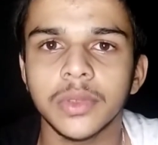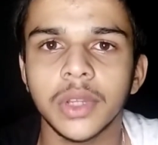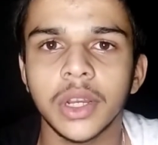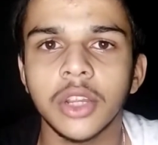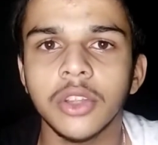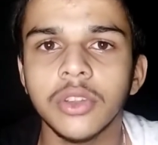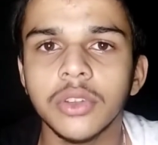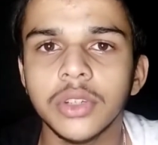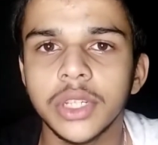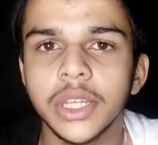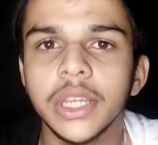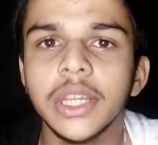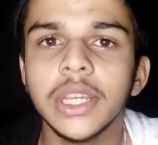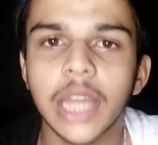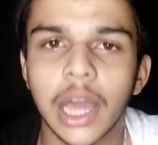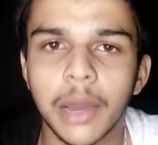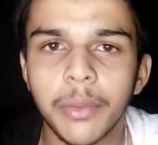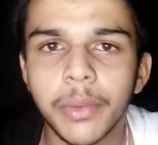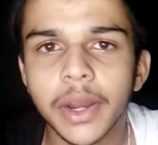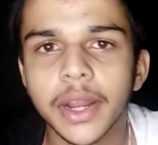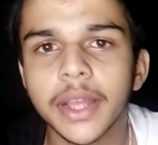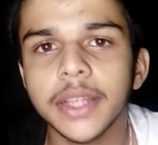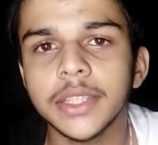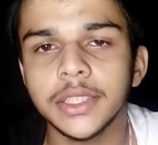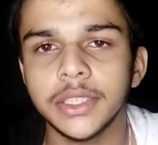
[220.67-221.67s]
এটা তো ঠিক না
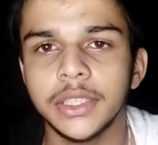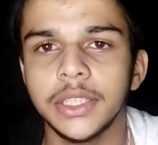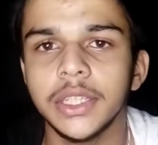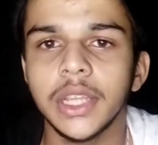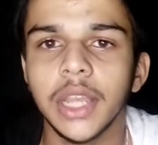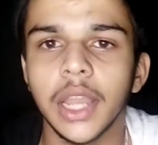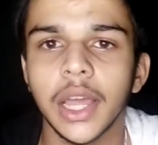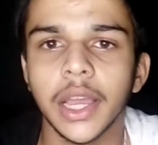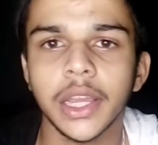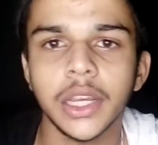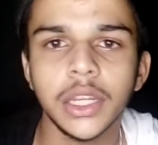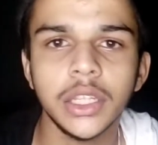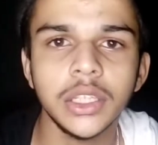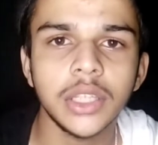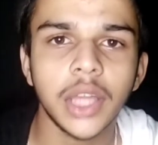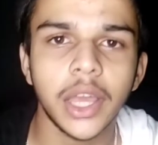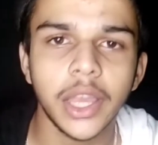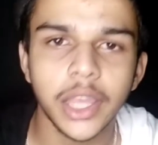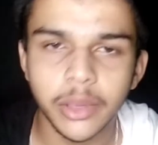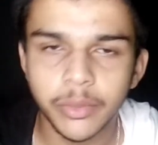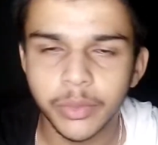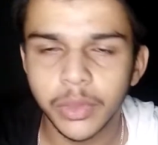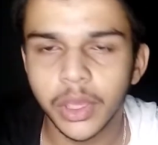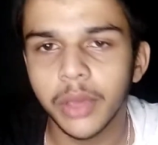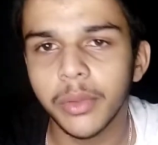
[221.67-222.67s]
আমার কাছে ঠিক লাগেনি
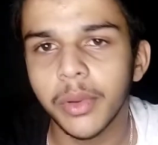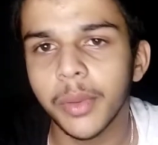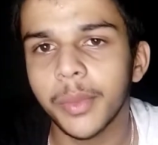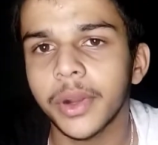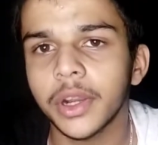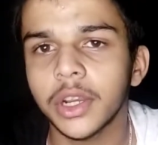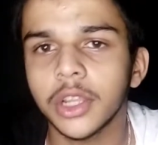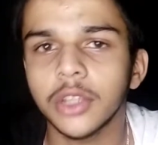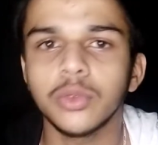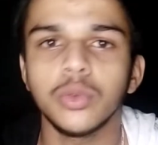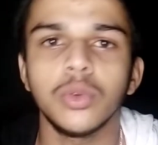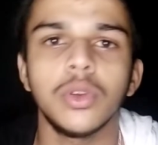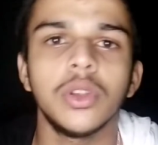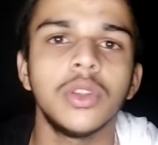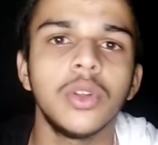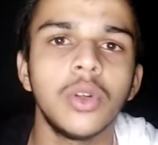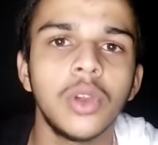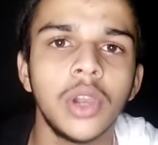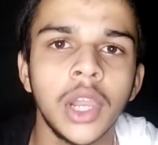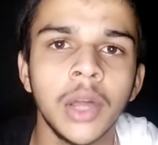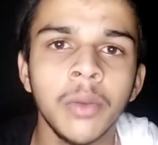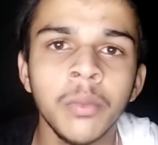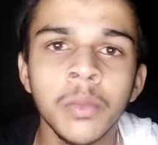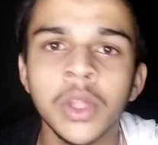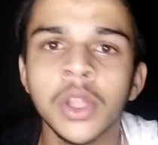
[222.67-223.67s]
তাই আমি এই ব্যাপারটা তুলে
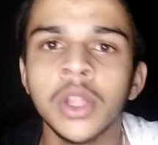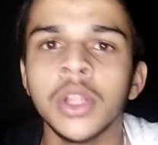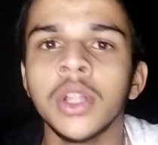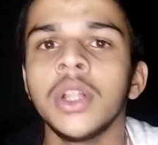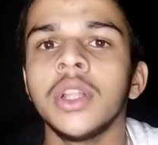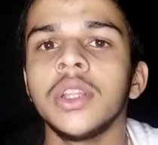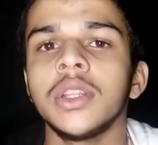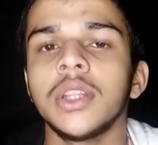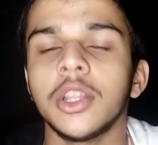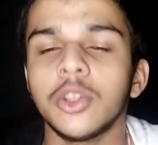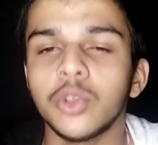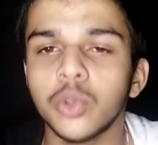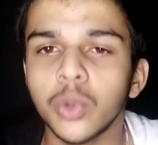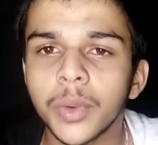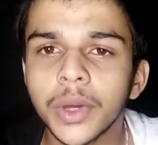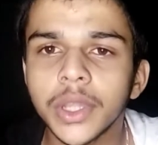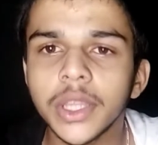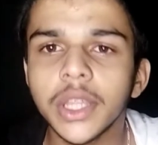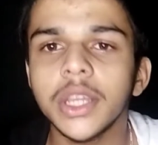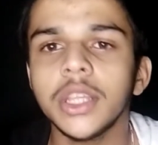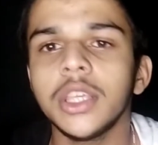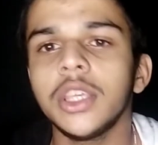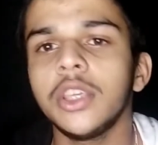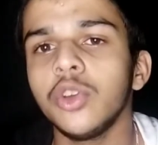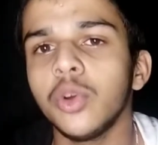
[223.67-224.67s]
ধরলাম
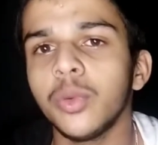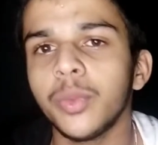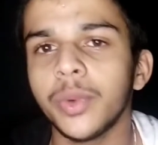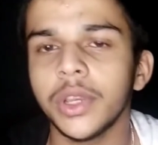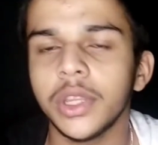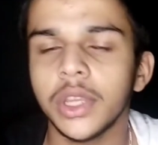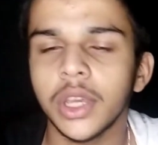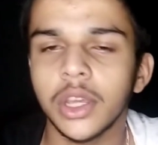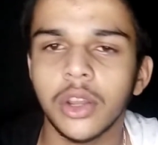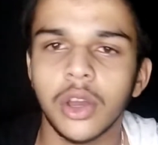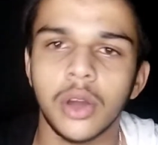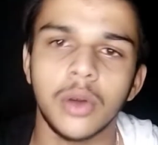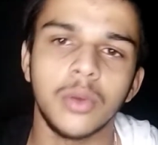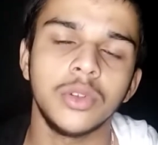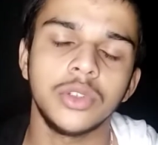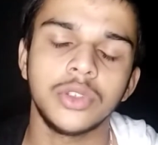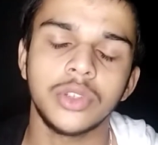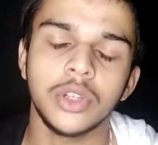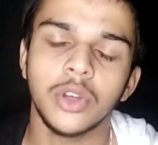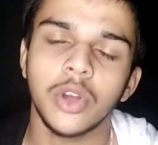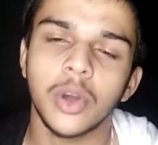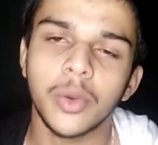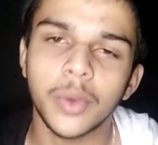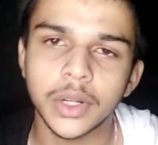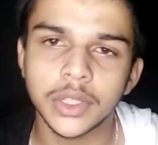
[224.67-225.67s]
তোমাদের কি ওপিনিয়ন
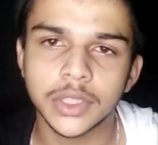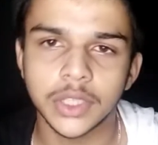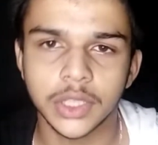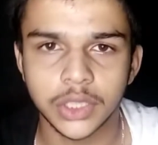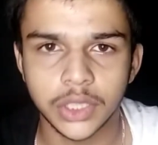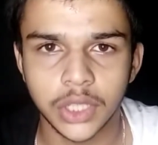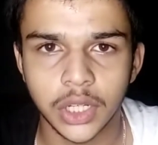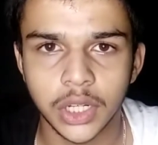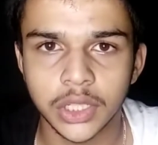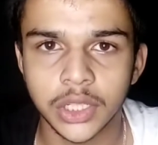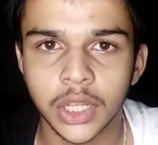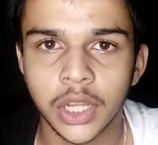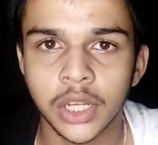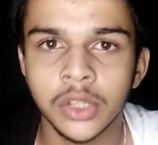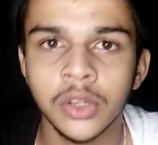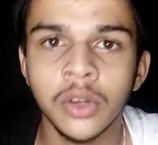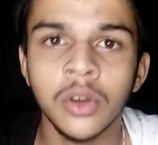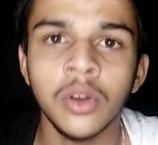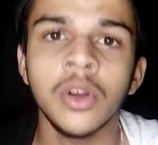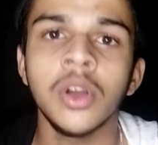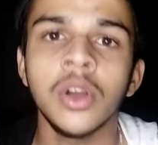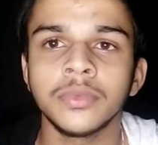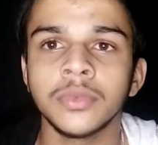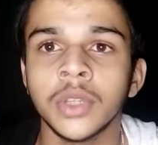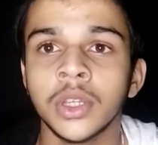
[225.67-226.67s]
অবশ্যই কমেন্ট সেকশনে জানিও
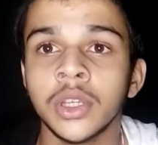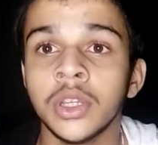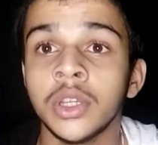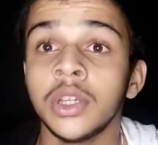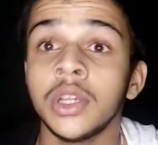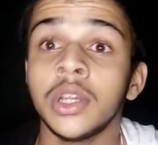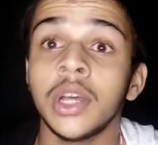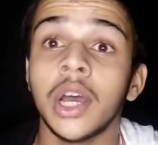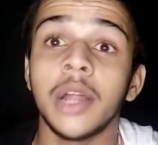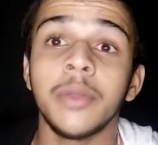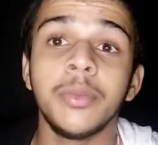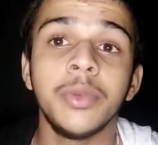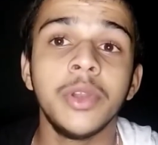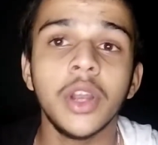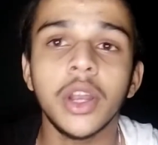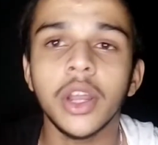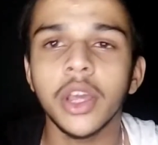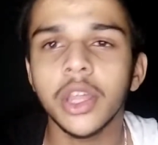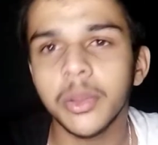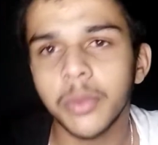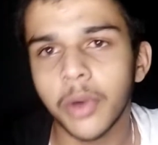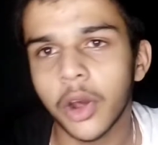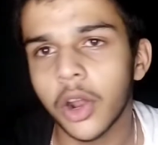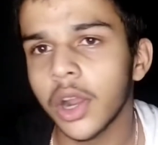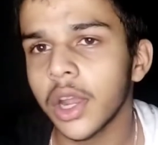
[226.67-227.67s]
আর ভিডিওটা
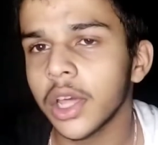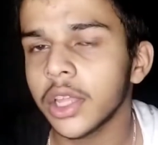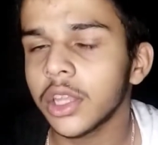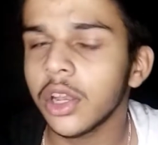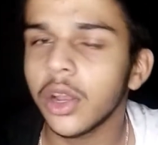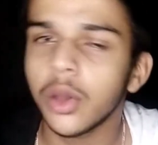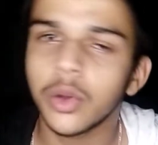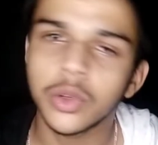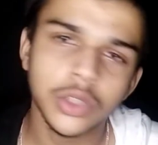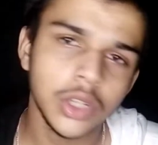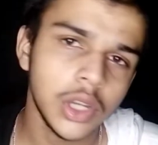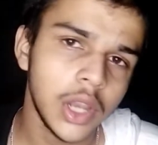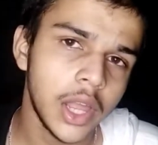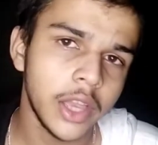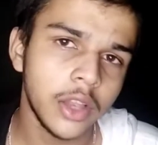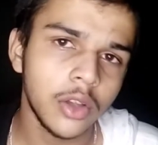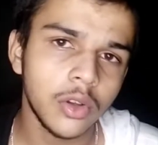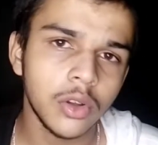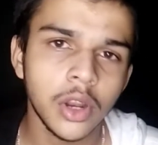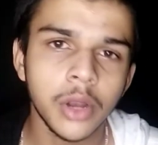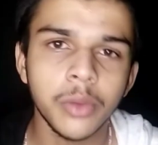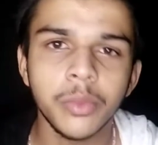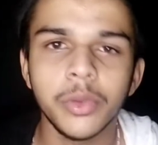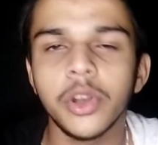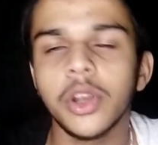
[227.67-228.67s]
যদি ভালো লাগে তাহলে অবশ্যই লাইক
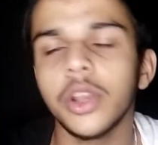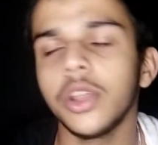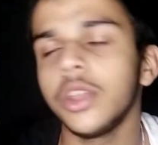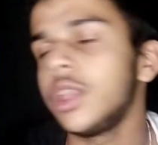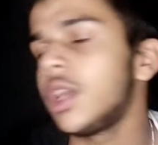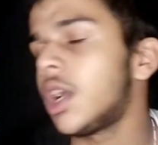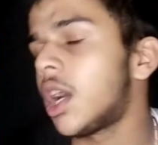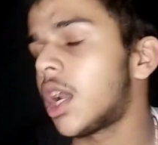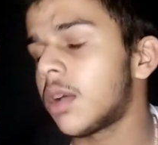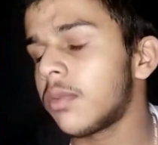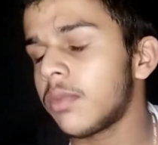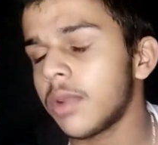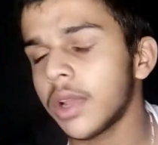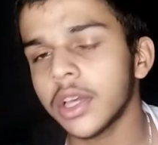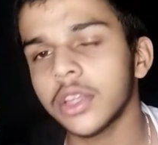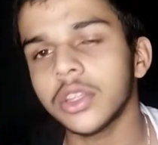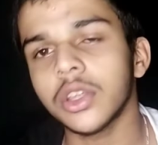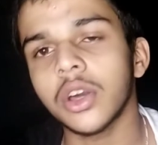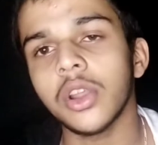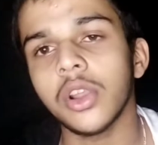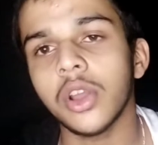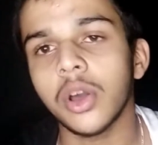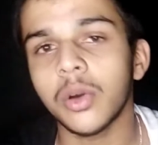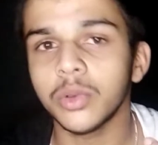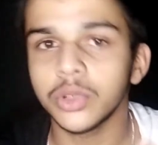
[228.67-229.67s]
করো আর ভিডিও যদি খারাপ লাগে
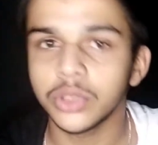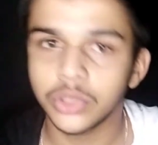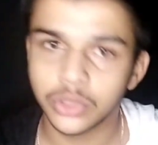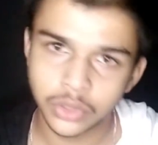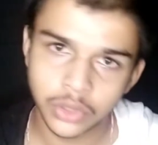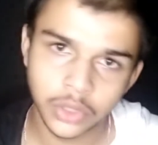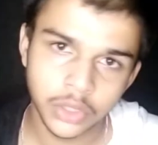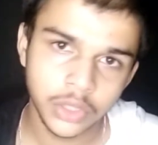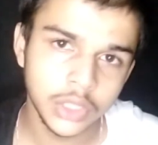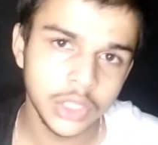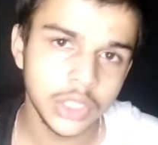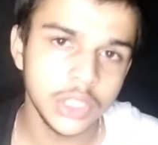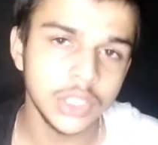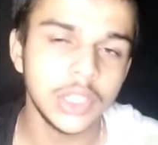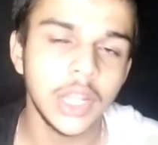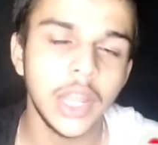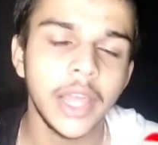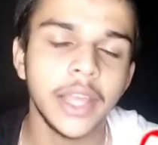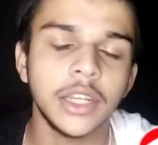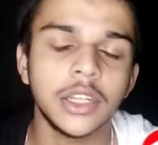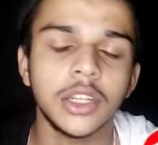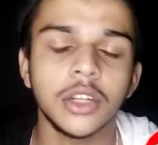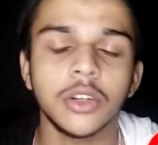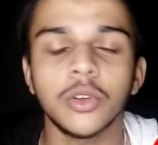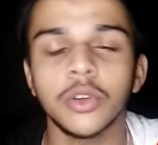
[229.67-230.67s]
তাহলে অবশ্যই
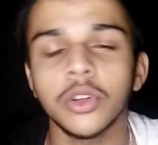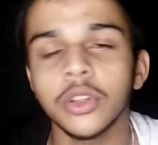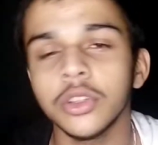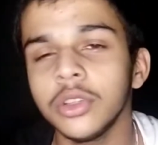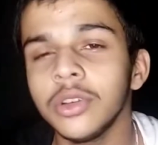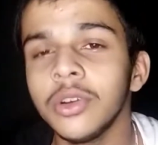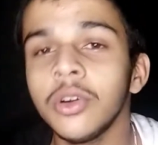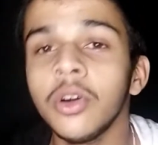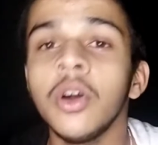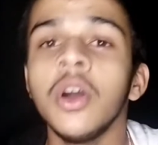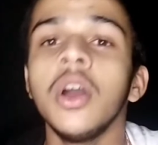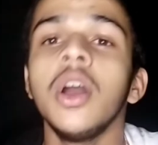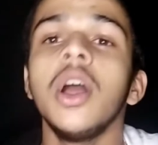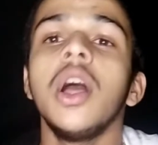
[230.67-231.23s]
ডিসলাইকটা করে দিও